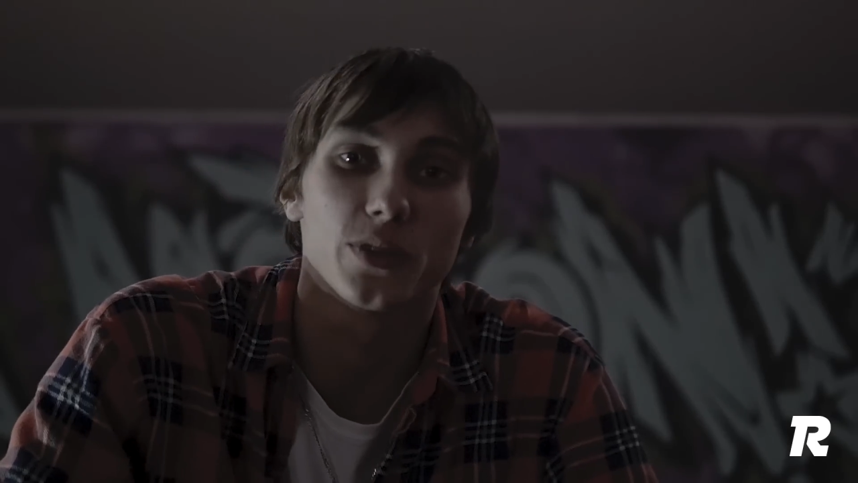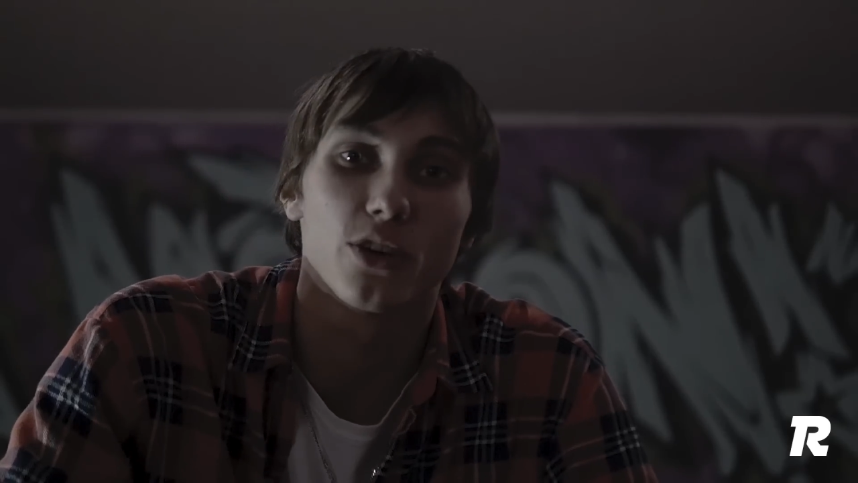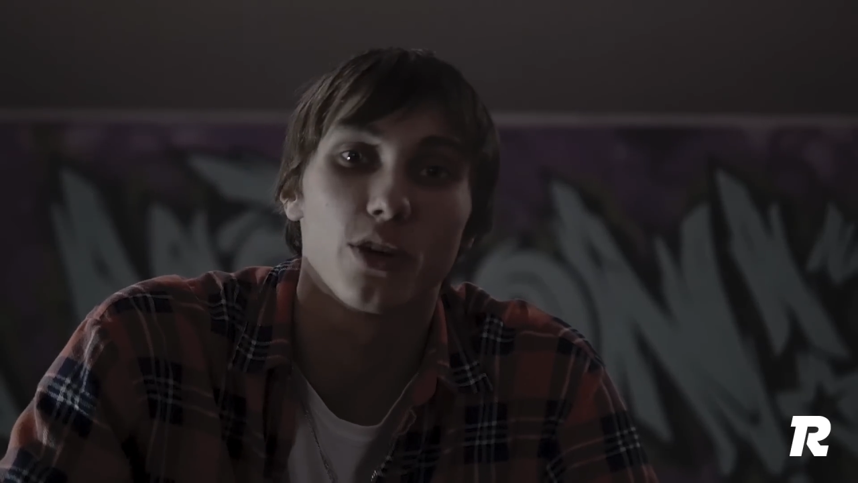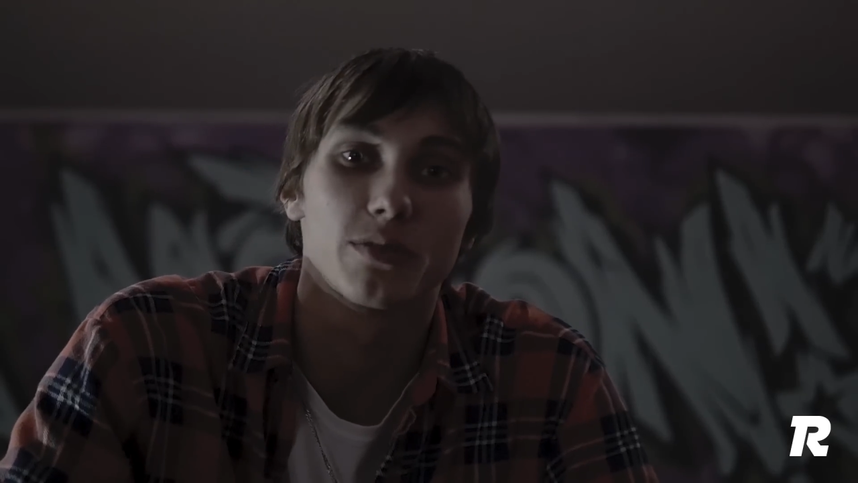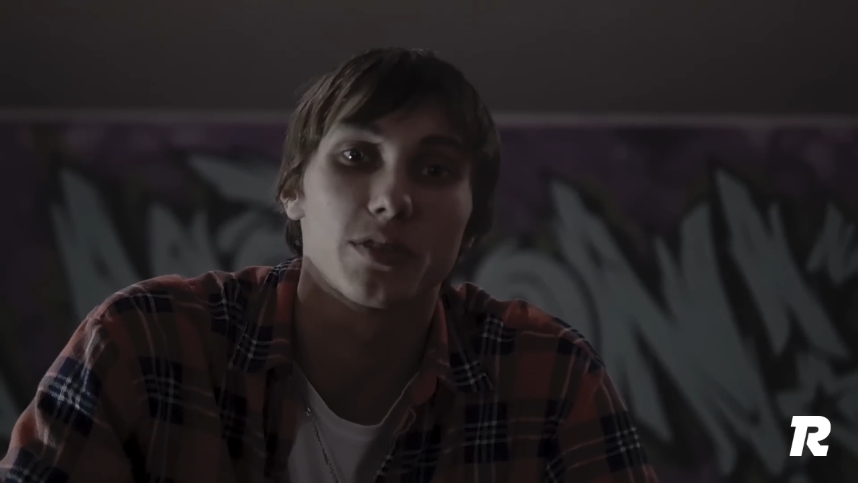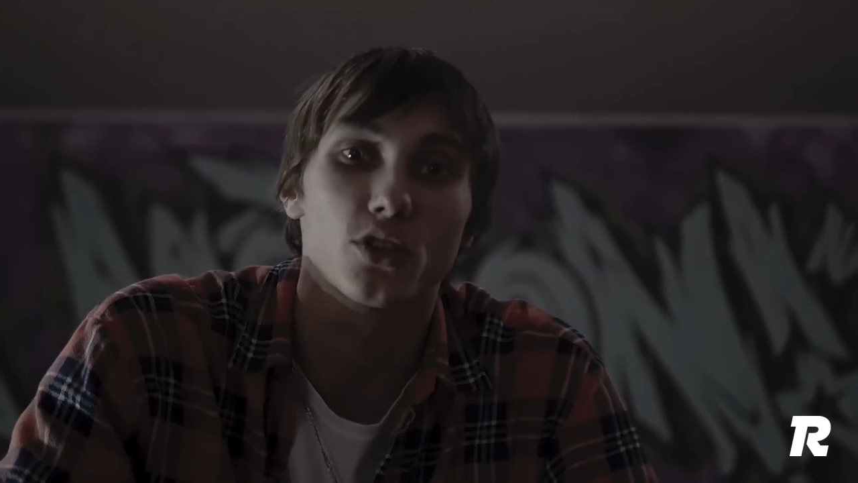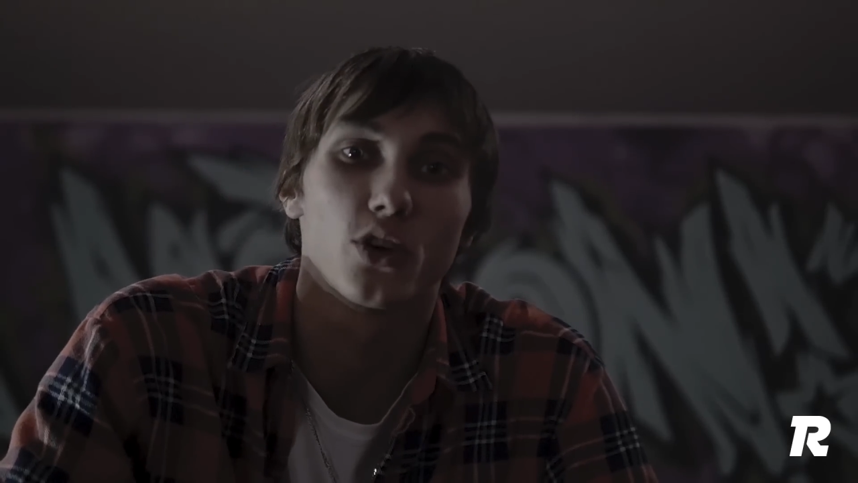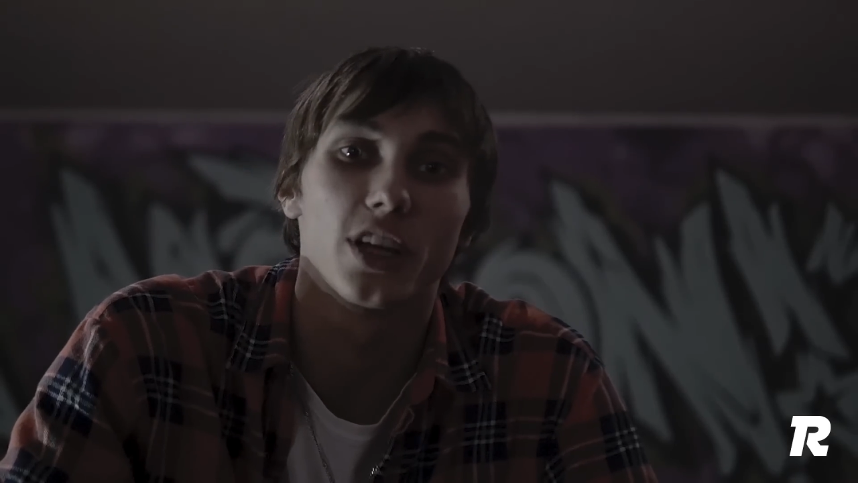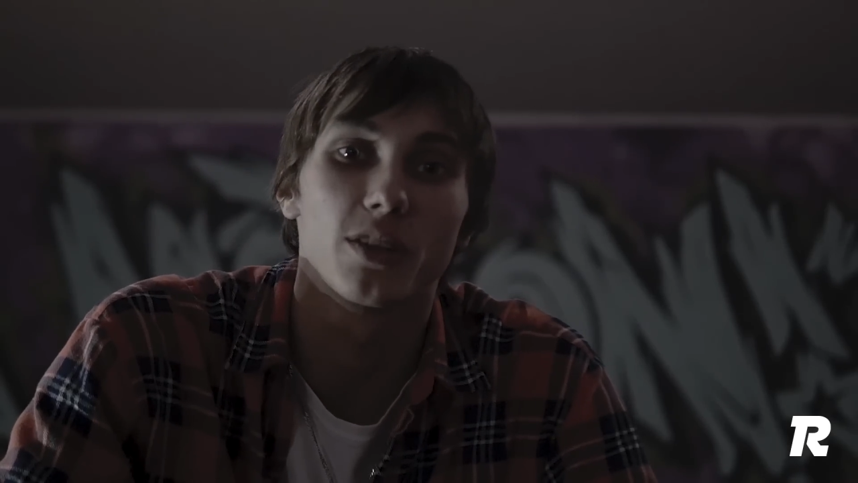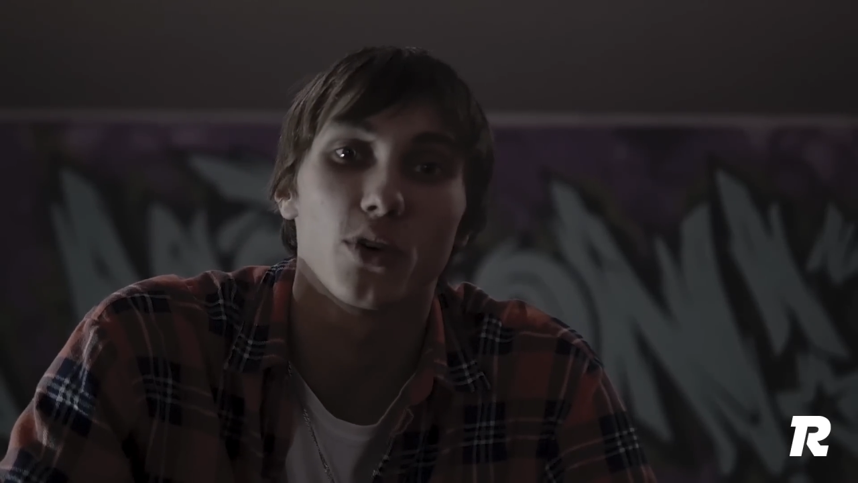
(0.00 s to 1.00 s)
мы находимся в
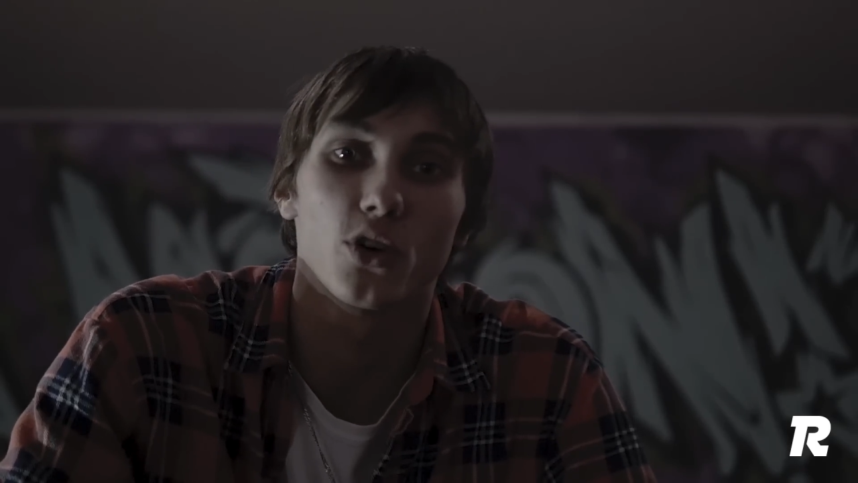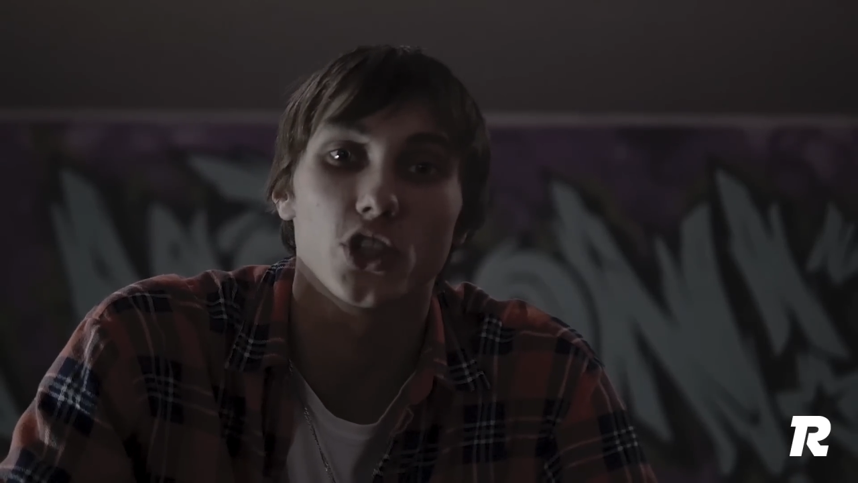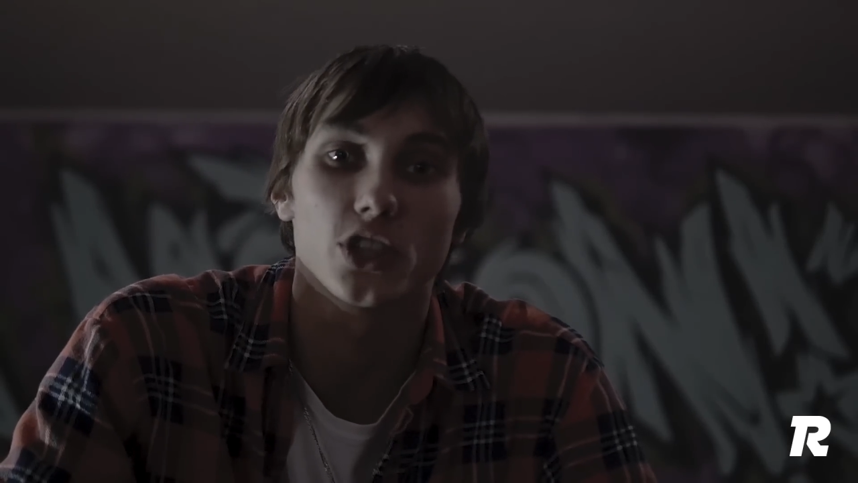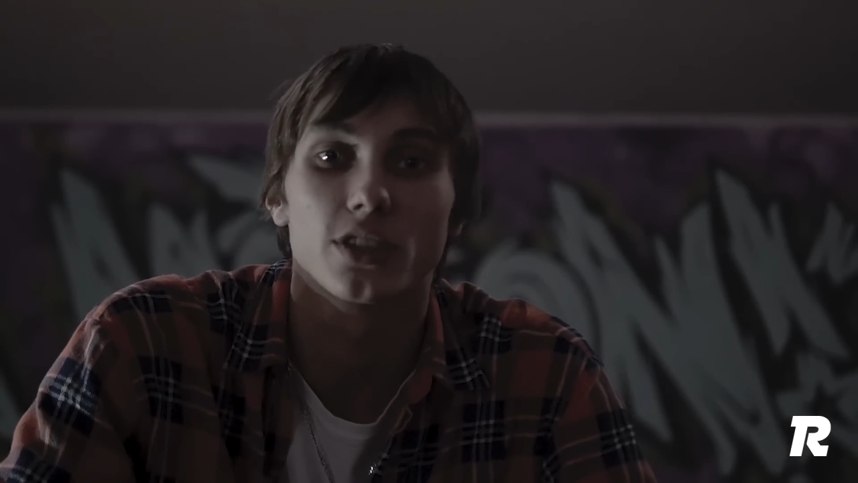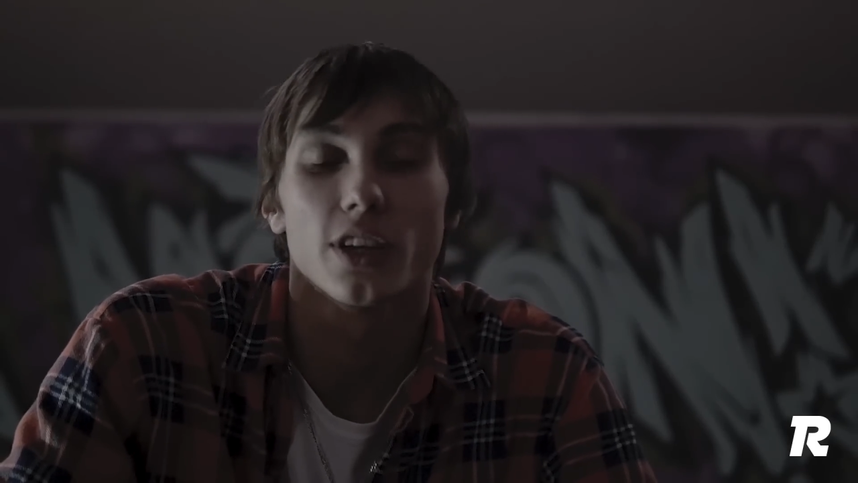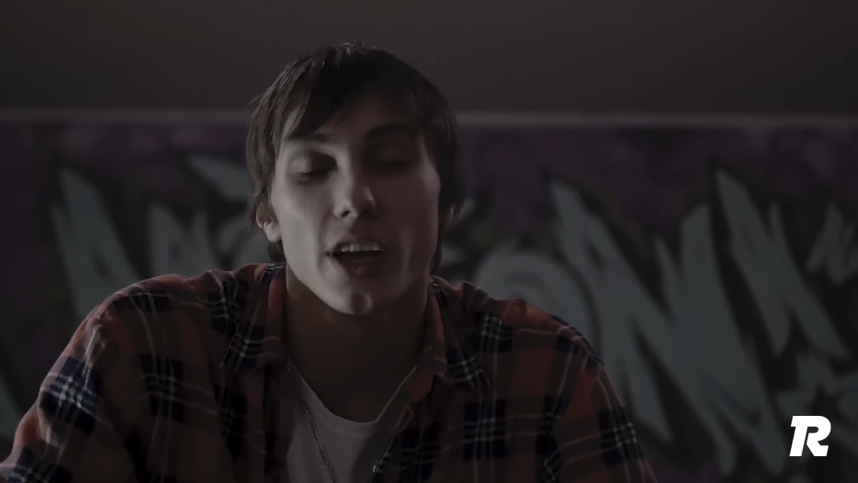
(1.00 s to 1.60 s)
школе InMotion.